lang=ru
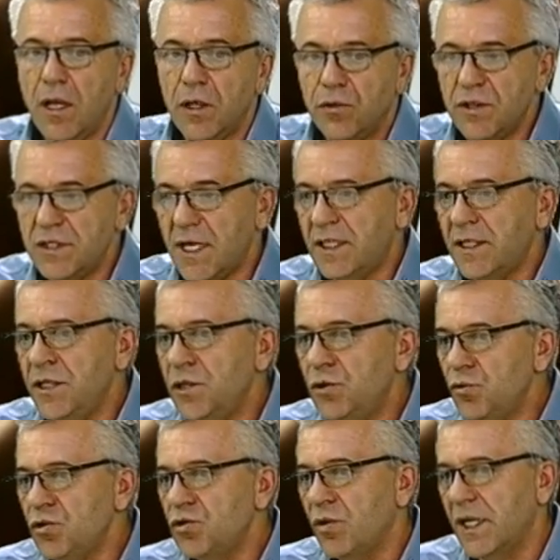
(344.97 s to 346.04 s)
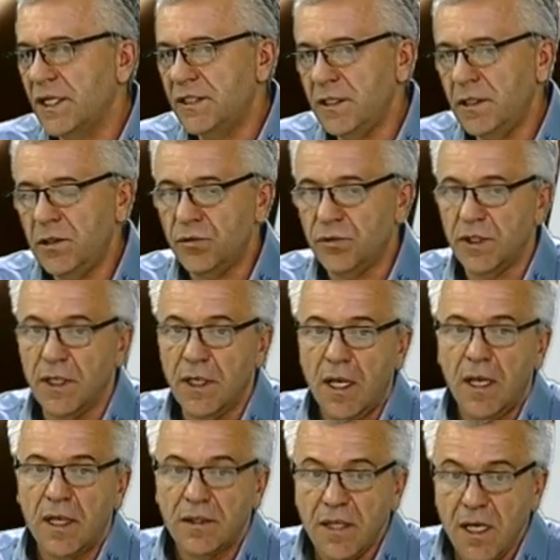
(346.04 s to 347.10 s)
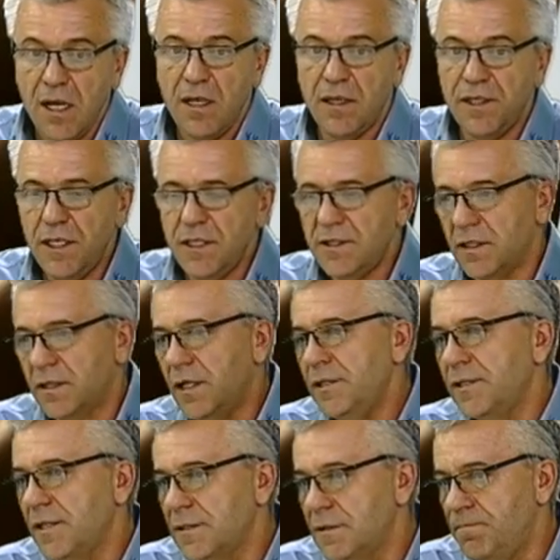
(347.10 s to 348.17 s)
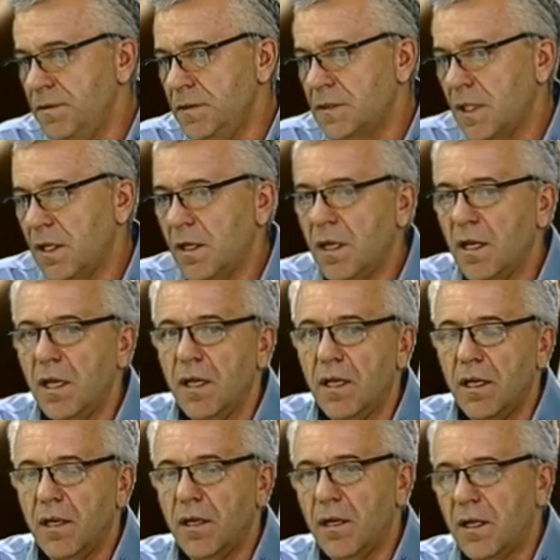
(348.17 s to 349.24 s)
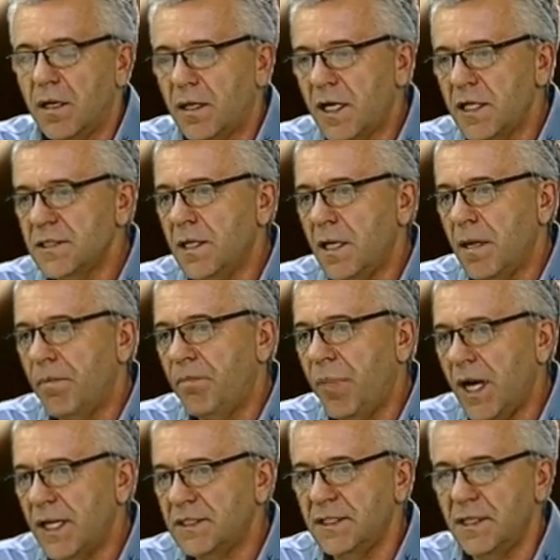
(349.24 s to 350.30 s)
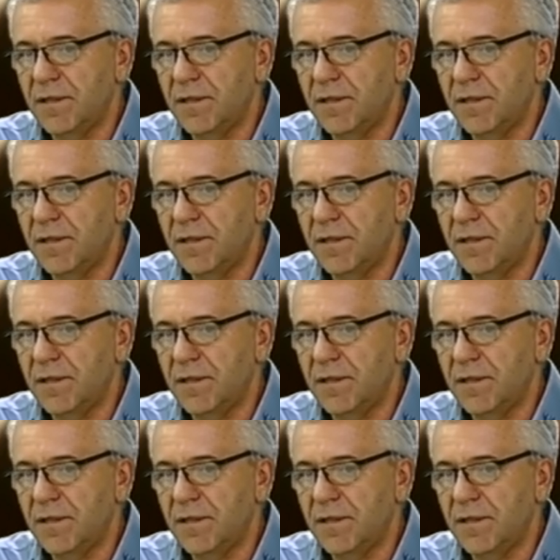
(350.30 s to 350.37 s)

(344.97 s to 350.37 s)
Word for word: То есть это не то, что хотели люди. Да, есть открытые списки, э, каждая партия